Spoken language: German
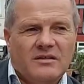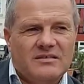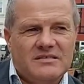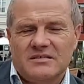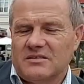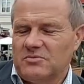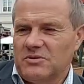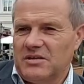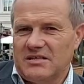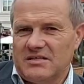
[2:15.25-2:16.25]
das ist
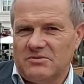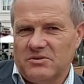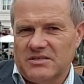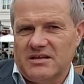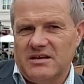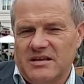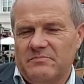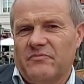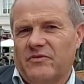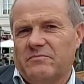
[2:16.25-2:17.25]
natürlich ein ganz neues
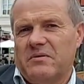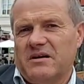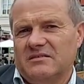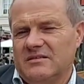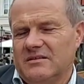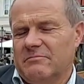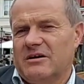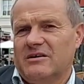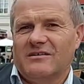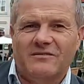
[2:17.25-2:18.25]
Erleben von
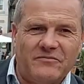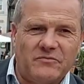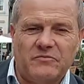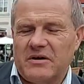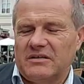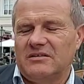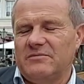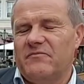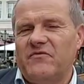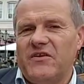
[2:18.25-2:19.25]
maritimer, von
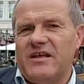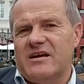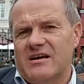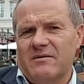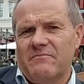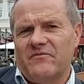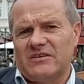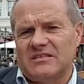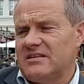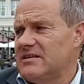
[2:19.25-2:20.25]
maritimem Flair am
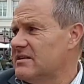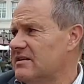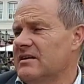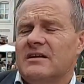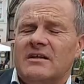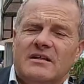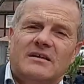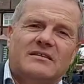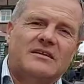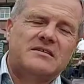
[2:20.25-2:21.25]
Wasser hier.
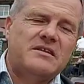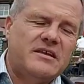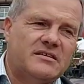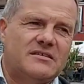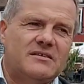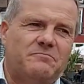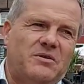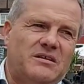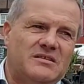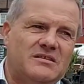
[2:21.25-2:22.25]
Der nächste
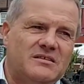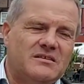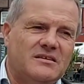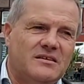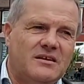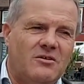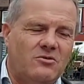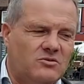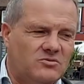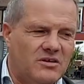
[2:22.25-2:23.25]
Platz, den ich
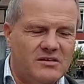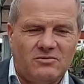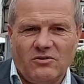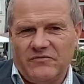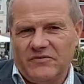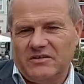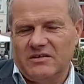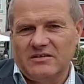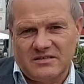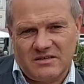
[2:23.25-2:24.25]
auch total toll
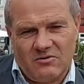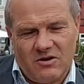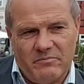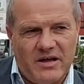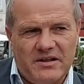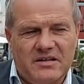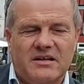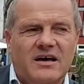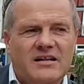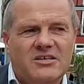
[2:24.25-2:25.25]
finde, ist auch am Rande
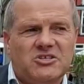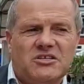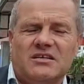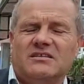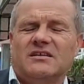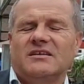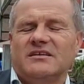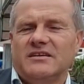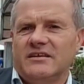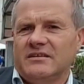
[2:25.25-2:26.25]
der Altstadt
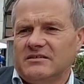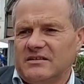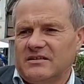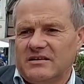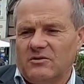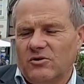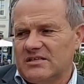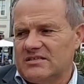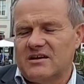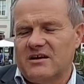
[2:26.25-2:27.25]
gelegen, der
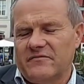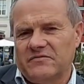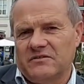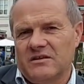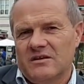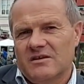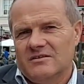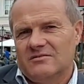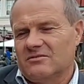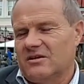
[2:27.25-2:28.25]
Holzhafen.
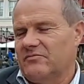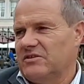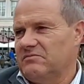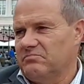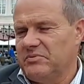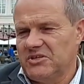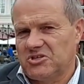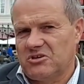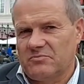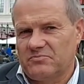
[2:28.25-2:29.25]
Dort haben wir den
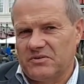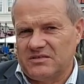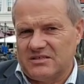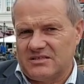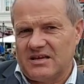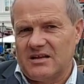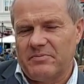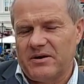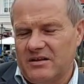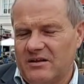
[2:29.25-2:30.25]
Beach Club, den Stand-Up
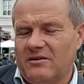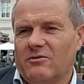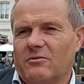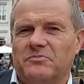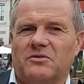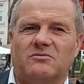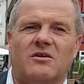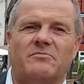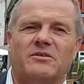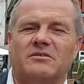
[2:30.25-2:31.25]
Padding Club. Dort
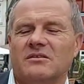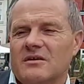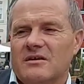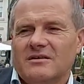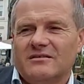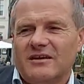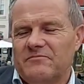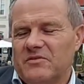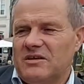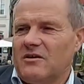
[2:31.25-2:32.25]
kann man
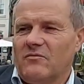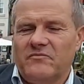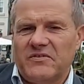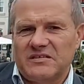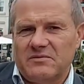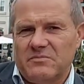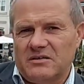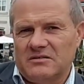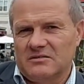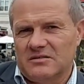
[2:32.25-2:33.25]
trimmlich auf dem Wasser
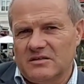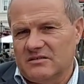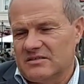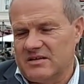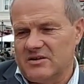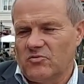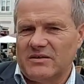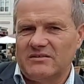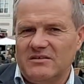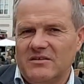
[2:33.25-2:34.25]
machen. Sehr
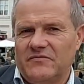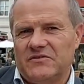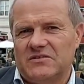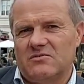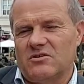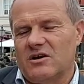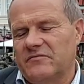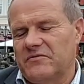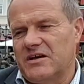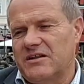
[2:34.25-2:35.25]
innovativ, ist auch gerade
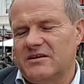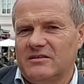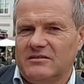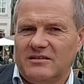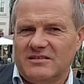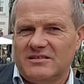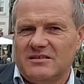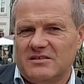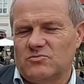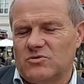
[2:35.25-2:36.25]
von anderen
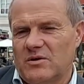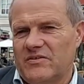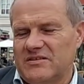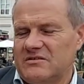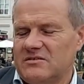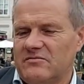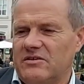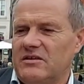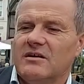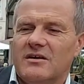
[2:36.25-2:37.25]
Destinationen am Wasser
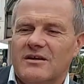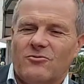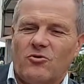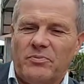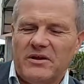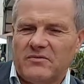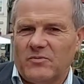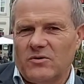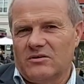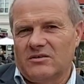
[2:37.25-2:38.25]
irgendwie kopiert
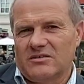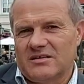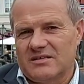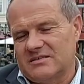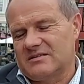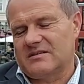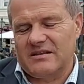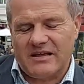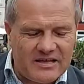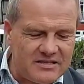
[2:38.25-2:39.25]
worden. Das heißt,
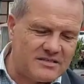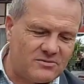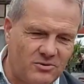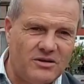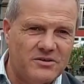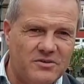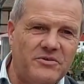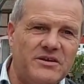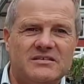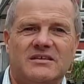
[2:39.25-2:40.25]
eine ganz tolle
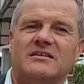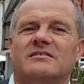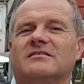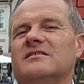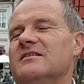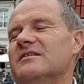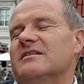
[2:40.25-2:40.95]
neue Sache.